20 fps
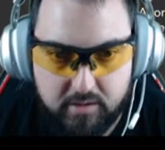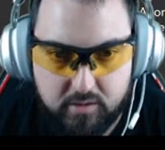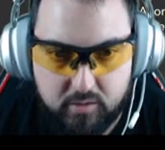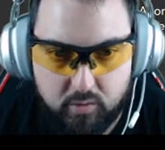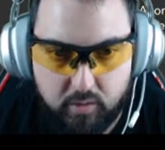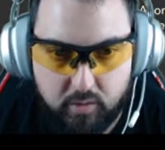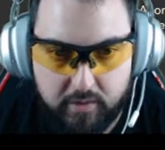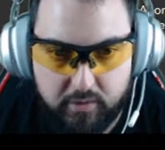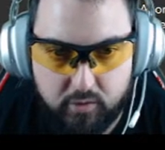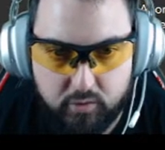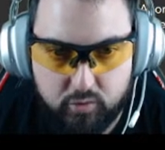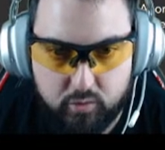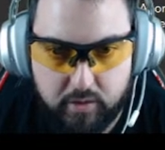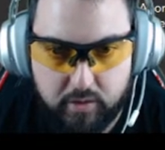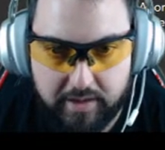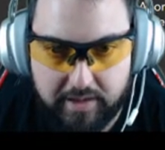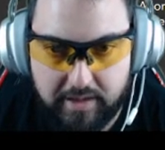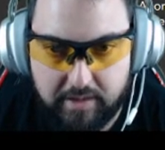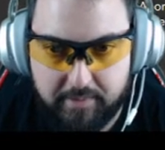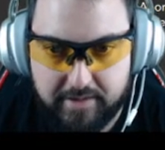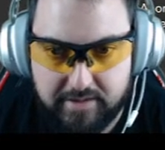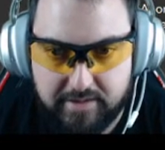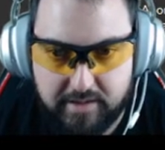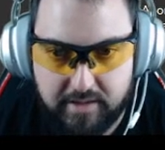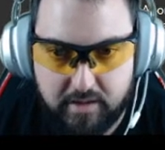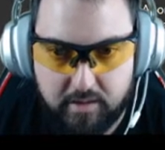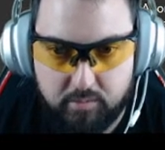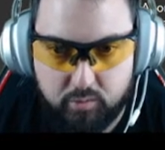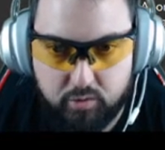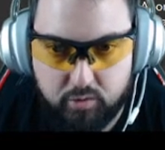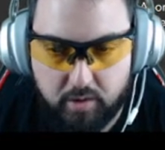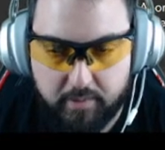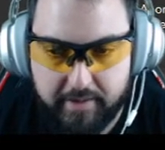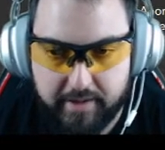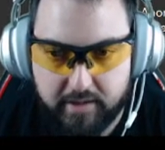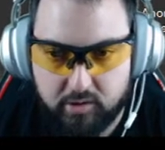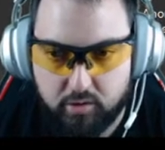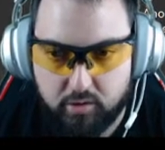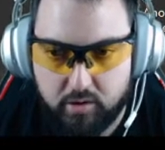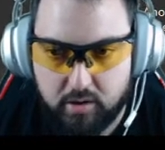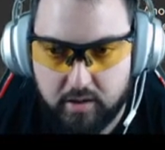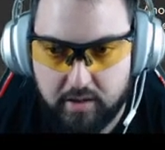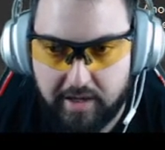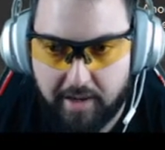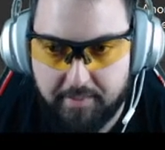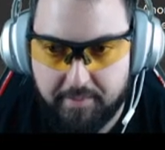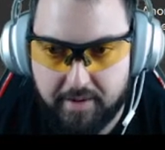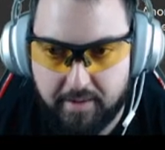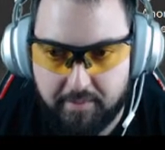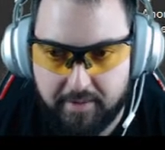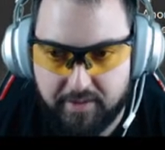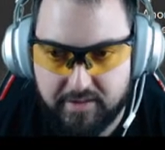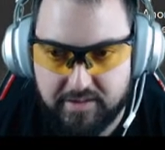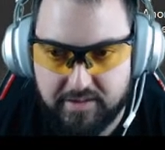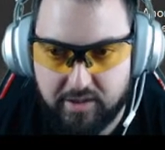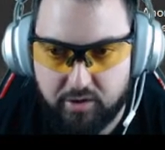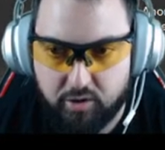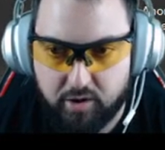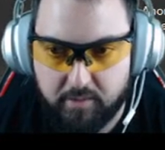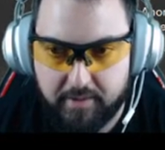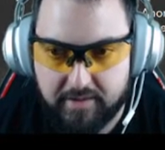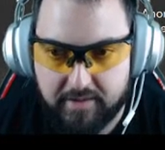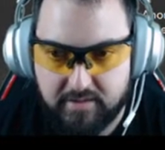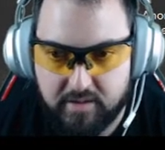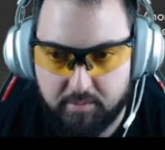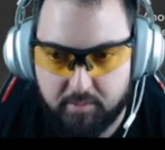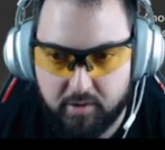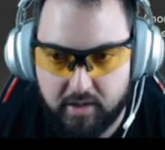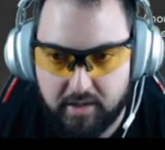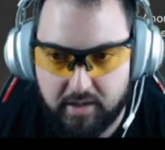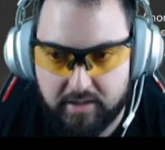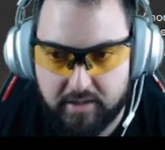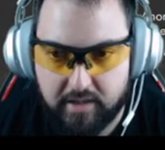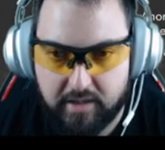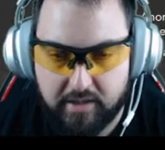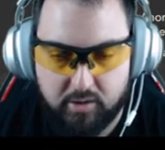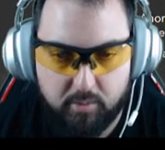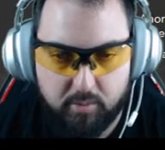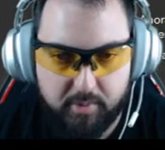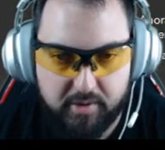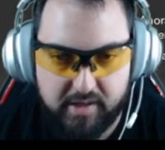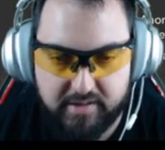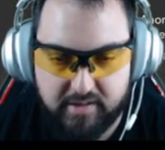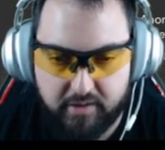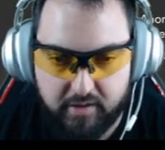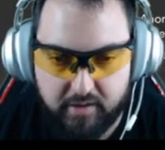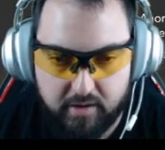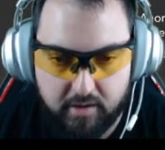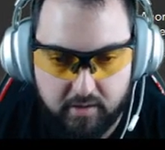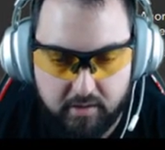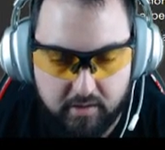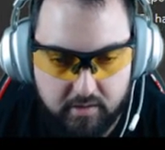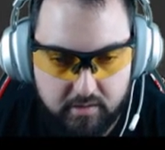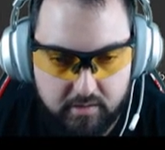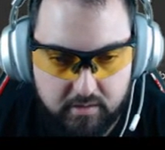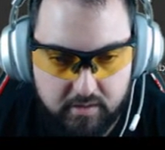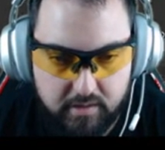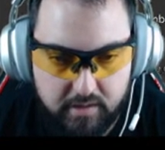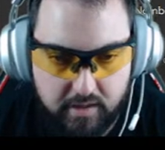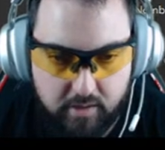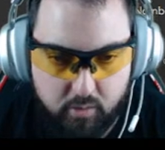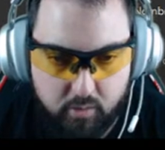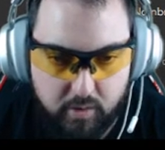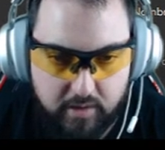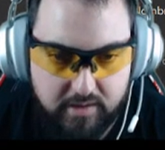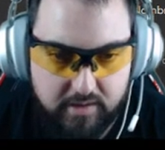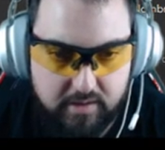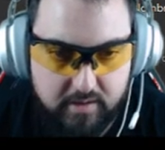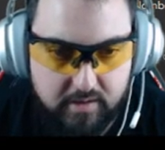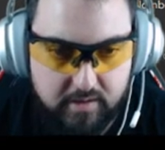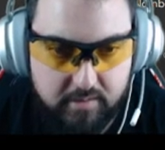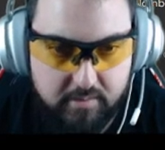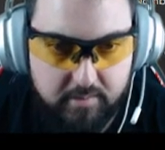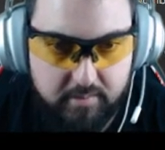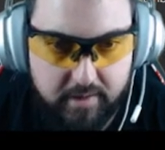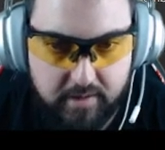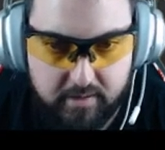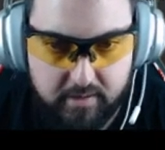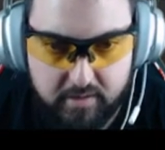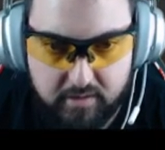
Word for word: Cuando tú cargabas en el mundo abierto, había veces que los rebeldes te podían atacar y no podías hacer nada. Y era, ¿what? Vale.